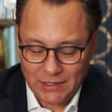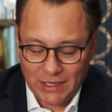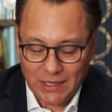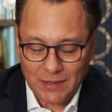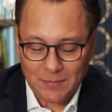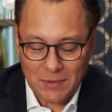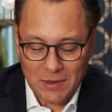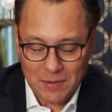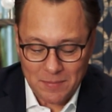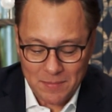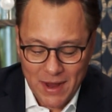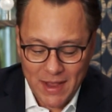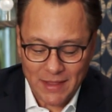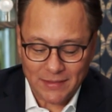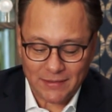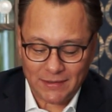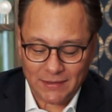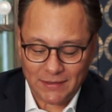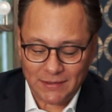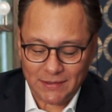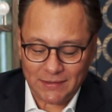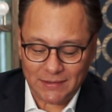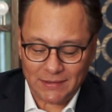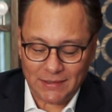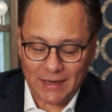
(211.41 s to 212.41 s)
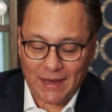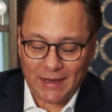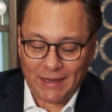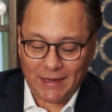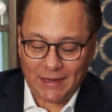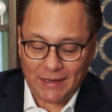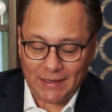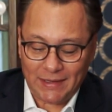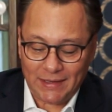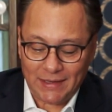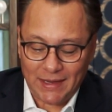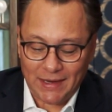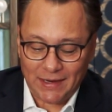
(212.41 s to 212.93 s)
y mi madre, que
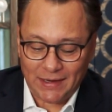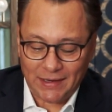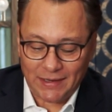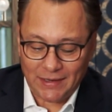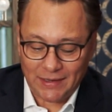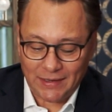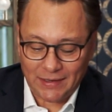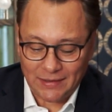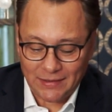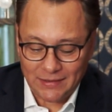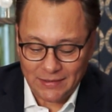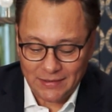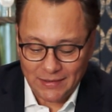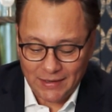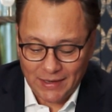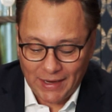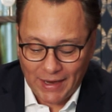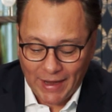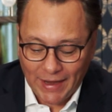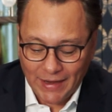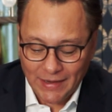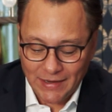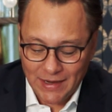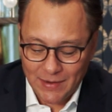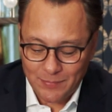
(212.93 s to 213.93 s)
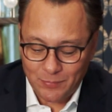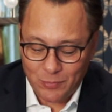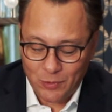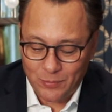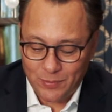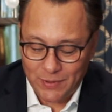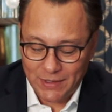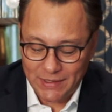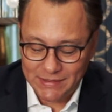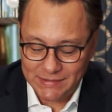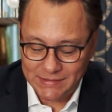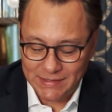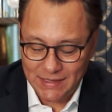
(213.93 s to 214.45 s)
creía que en la
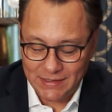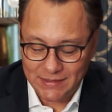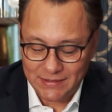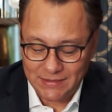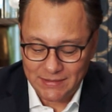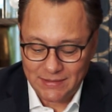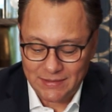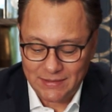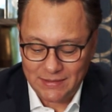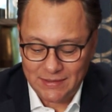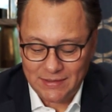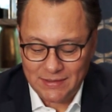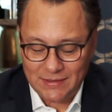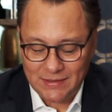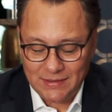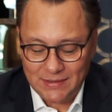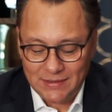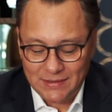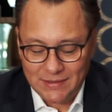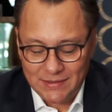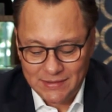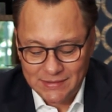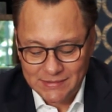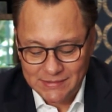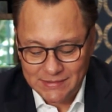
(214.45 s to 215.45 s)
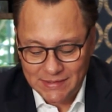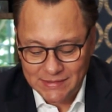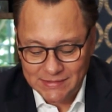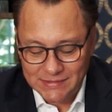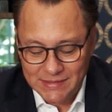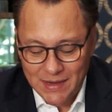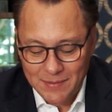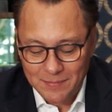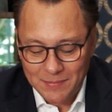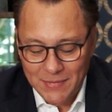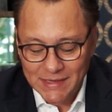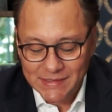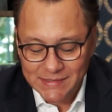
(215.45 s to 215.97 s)
pobreza se
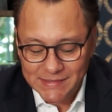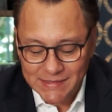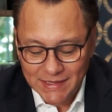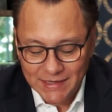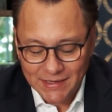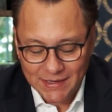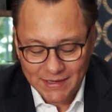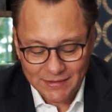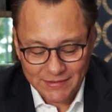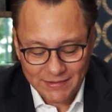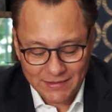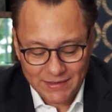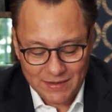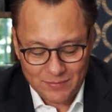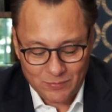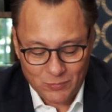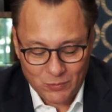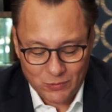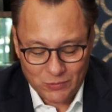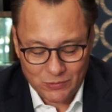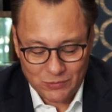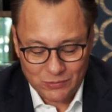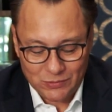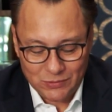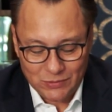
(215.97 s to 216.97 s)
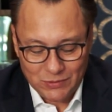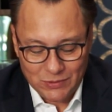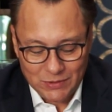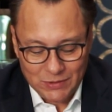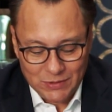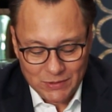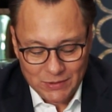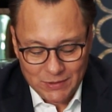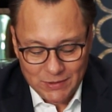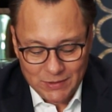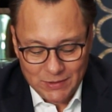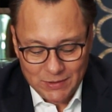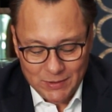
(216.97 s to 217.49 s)
está más cerca del amor,
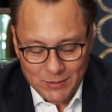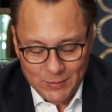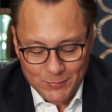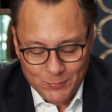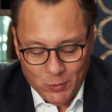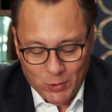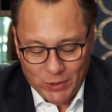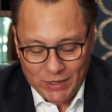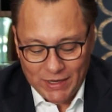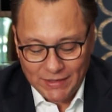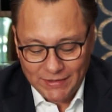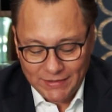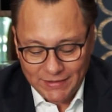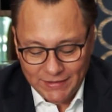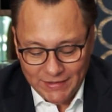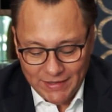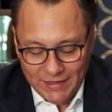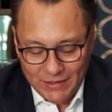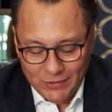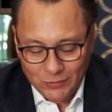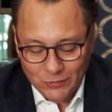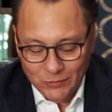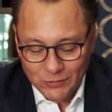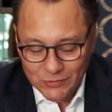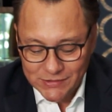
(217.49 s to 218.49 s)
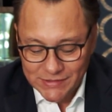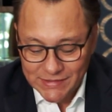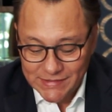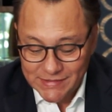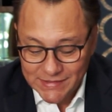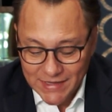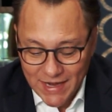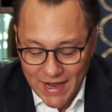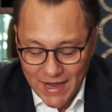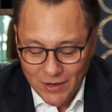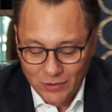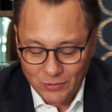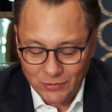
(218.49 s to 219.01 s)
porque el dinero nos
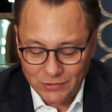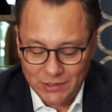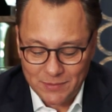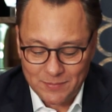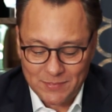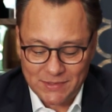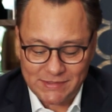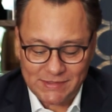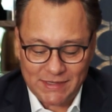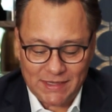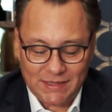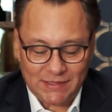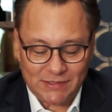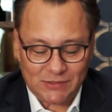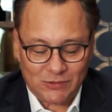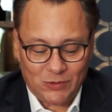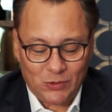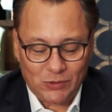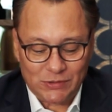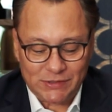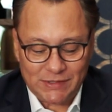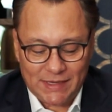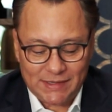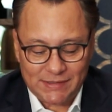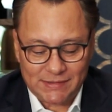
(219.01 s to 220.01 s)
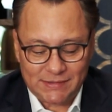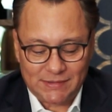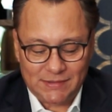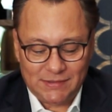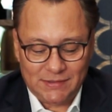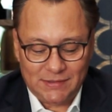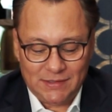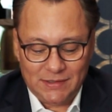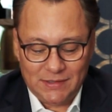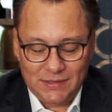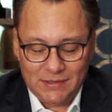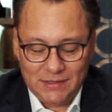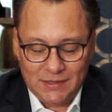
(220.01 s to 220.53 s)
distrae con demasiadas cosas
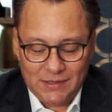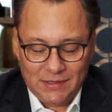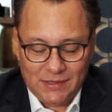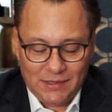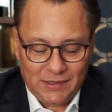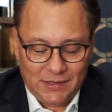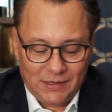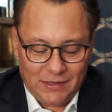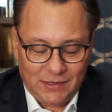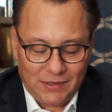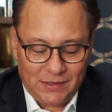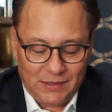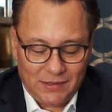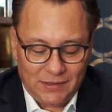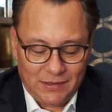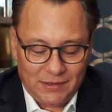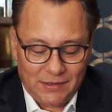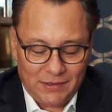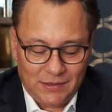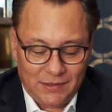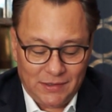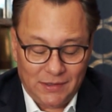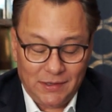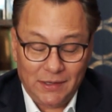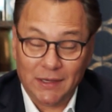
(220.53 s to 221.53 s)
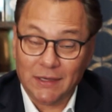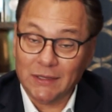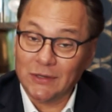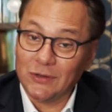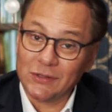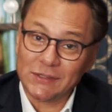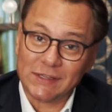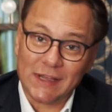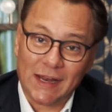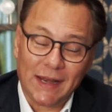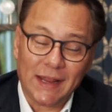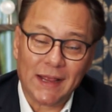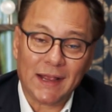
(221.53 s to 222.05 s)
y
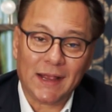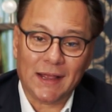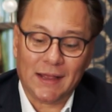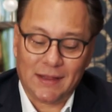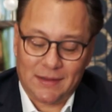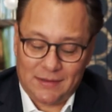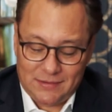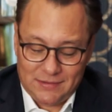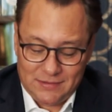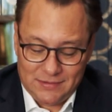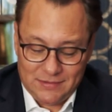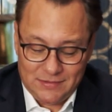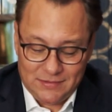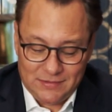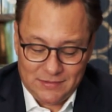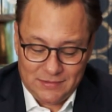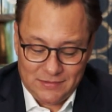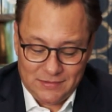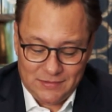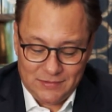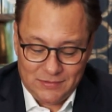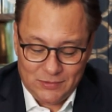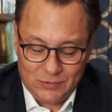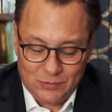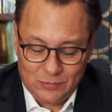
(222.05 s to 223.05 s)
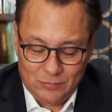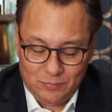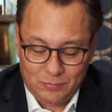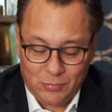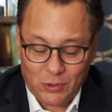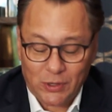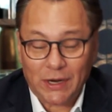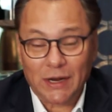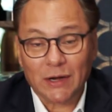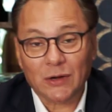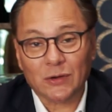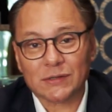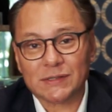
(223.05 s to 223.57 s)
nos aleja,
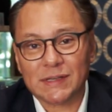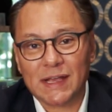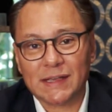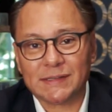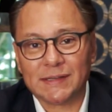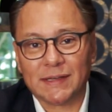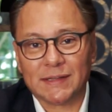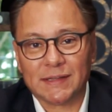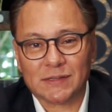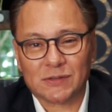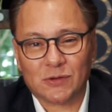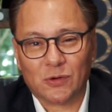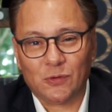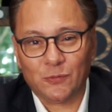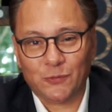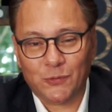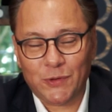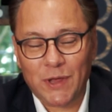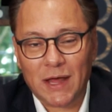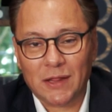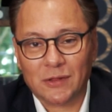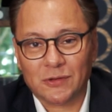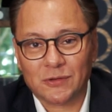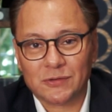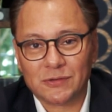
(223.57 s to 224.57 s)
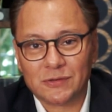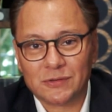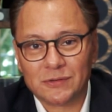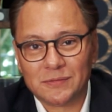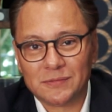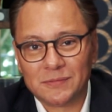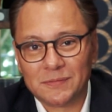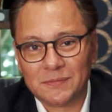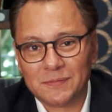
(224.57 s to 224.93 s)
porque nos hace desconfiados.